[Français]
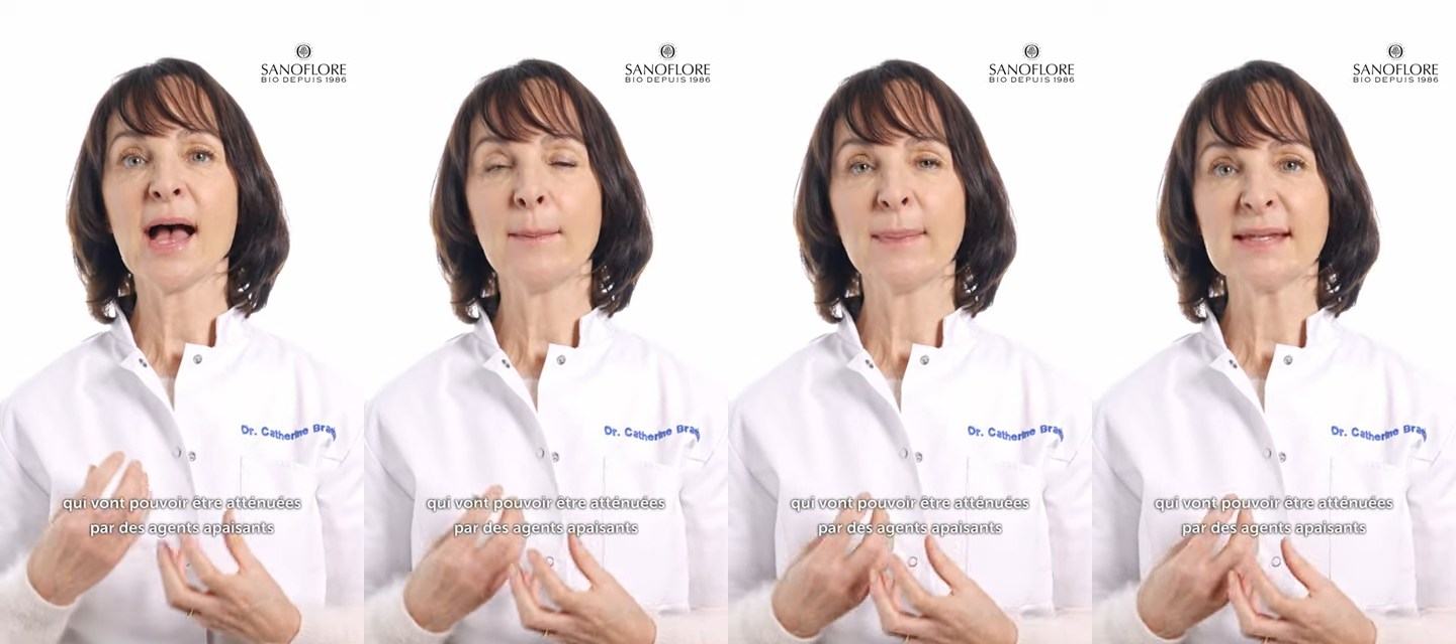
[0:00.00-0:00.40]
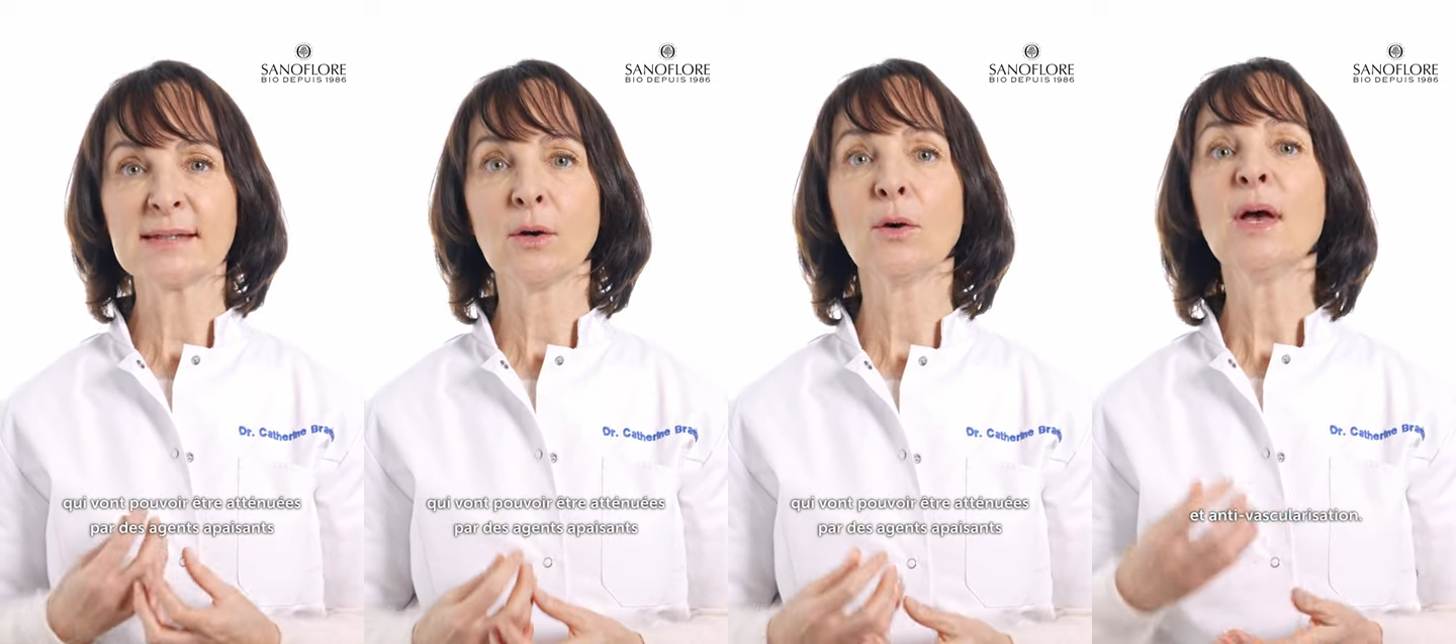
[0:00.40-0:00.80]

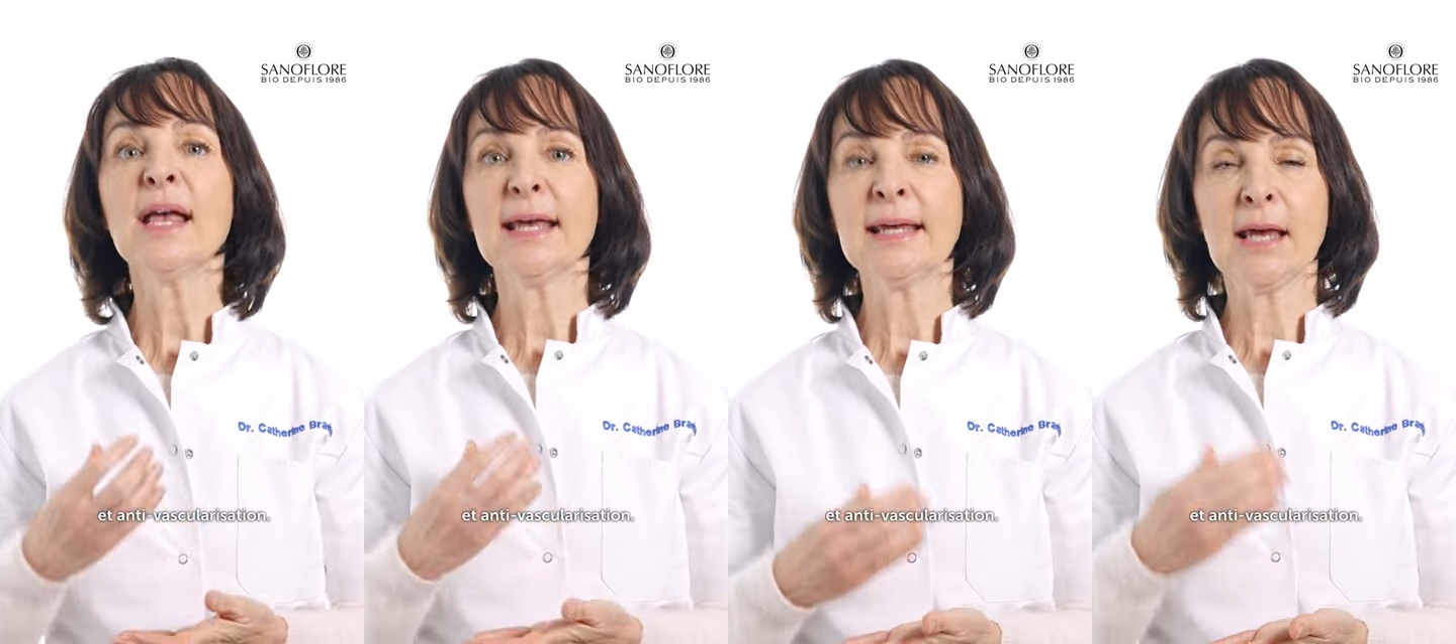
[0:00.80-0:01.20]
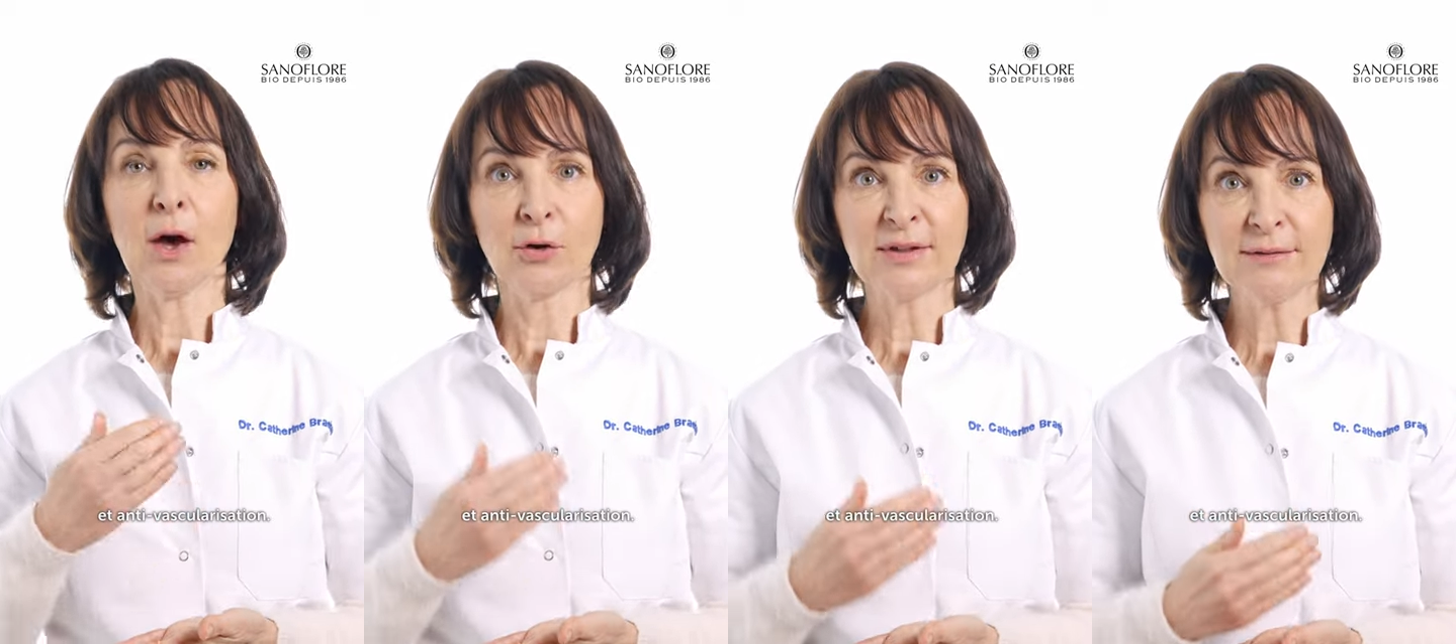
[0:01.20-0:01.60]
apaisants et
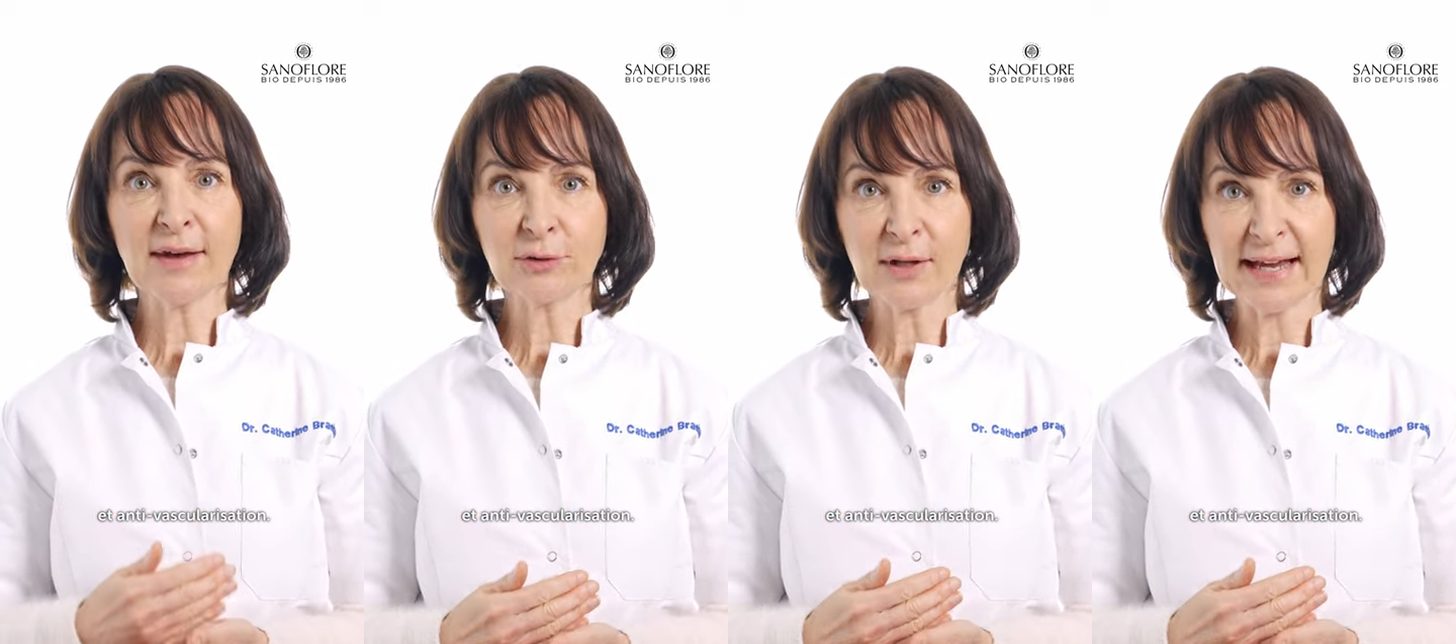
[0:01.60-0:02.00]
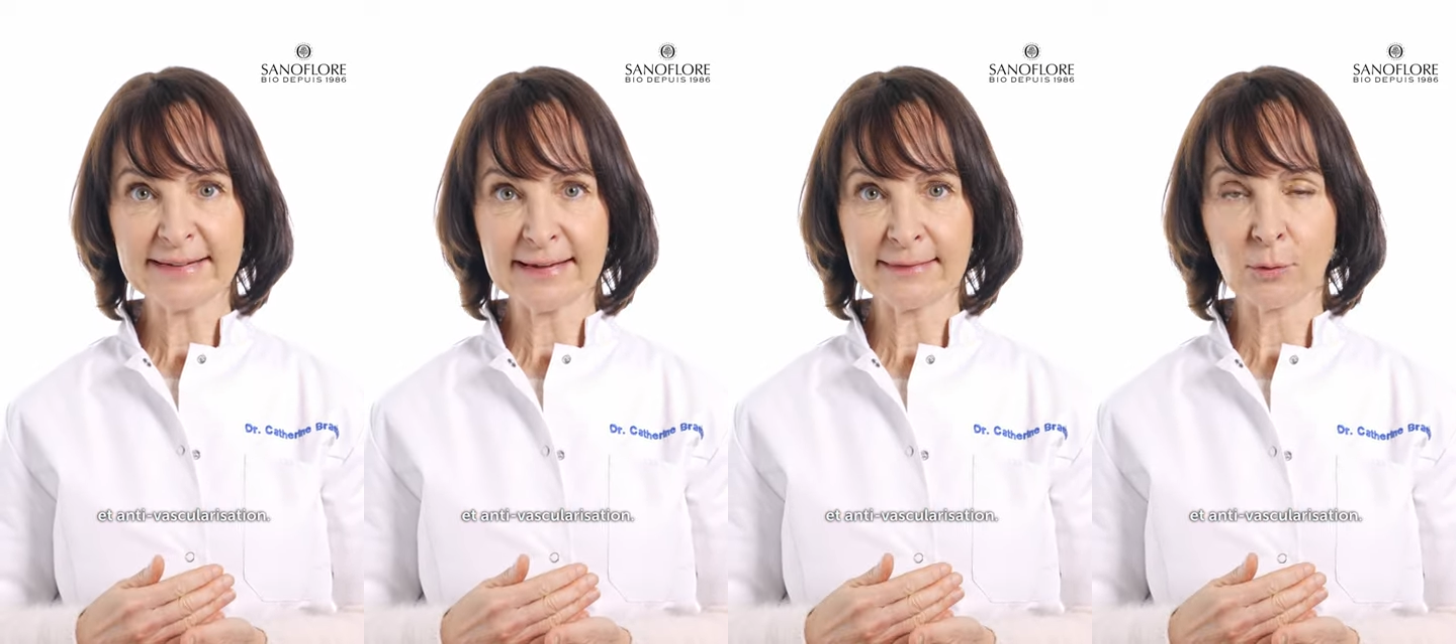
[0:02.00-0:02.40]

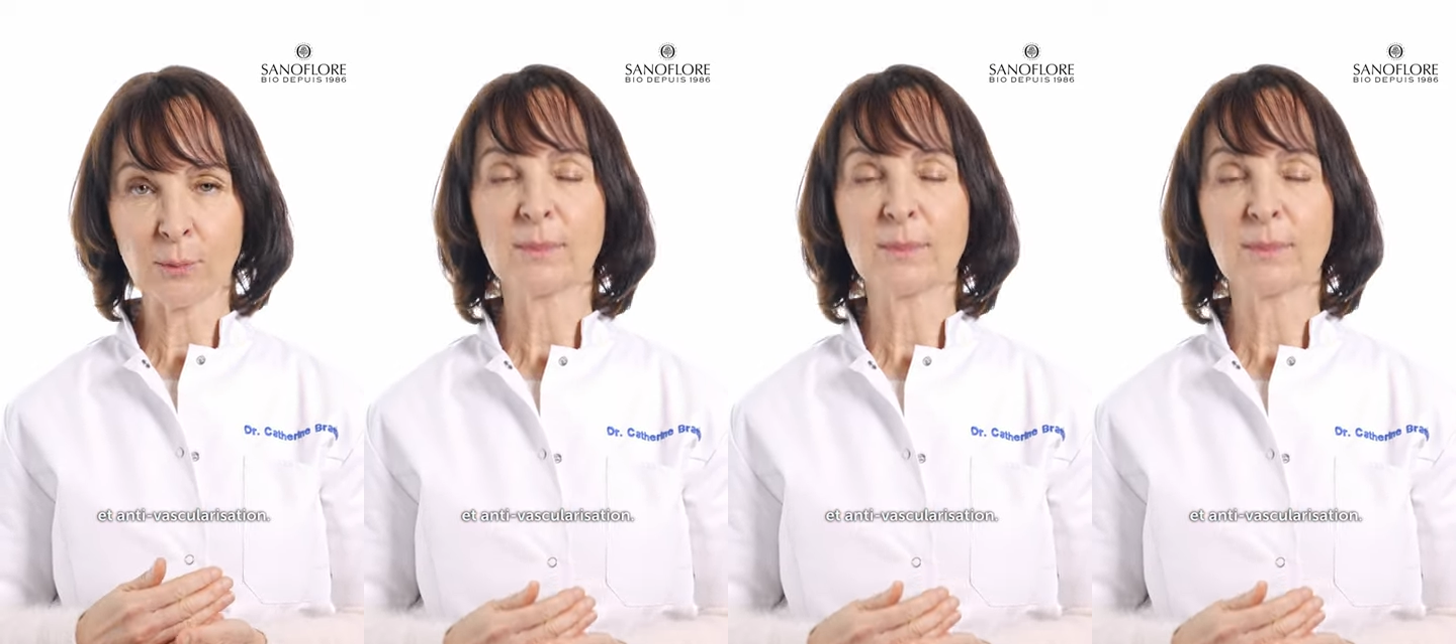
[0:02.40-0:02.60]
antivascularisation.